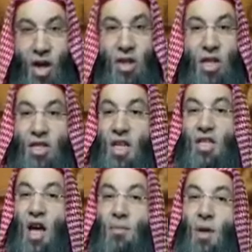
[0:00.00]
ترى
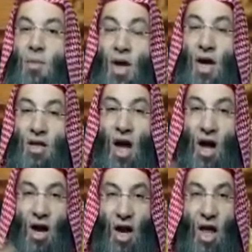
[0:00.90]
الدجاجة أمامك
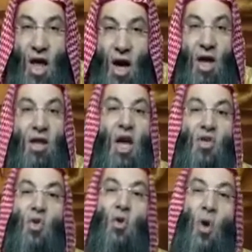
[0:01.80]
يتحرك قد
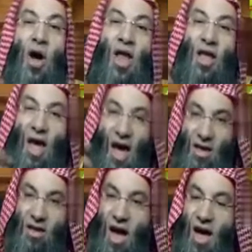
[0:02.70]
يصعب عليك
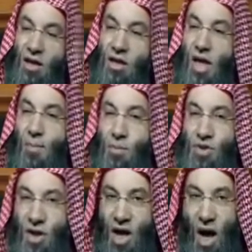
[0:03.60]
أنت أن
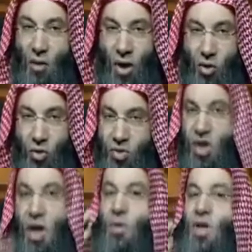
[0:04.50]
تمسك أو أن
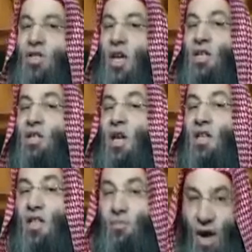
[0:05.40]
تمسك بدجاجة
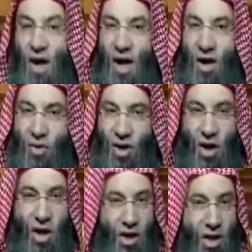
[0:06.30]
لتذبحها أو
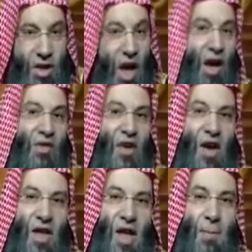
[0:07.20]
لتتعرف
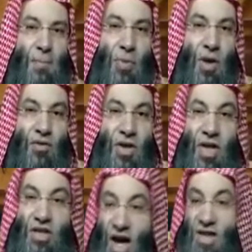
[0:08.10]
عليها
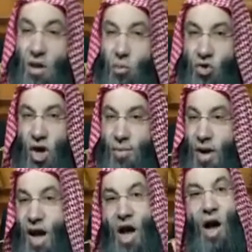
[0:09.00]
فالدجاجة
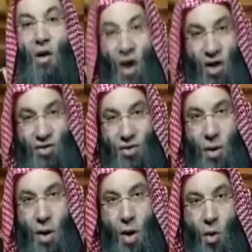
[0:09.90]
المصابة لها أعراض
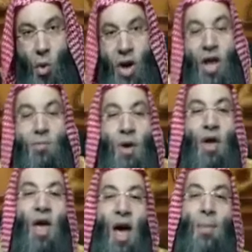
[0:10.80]
ولا
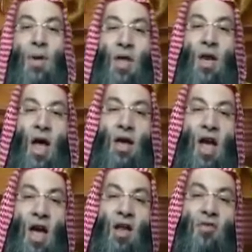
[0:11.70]
ينبغي أبدا
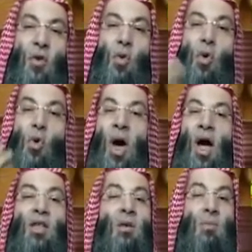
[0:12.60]
أن يهرف كل
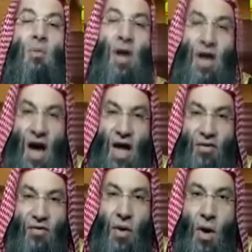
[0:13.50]
أحد بما لا
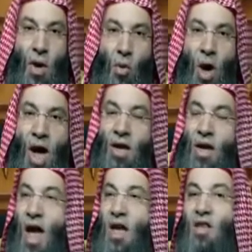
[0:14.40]
يعرف
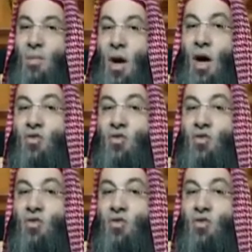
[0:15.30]
وأن نعدم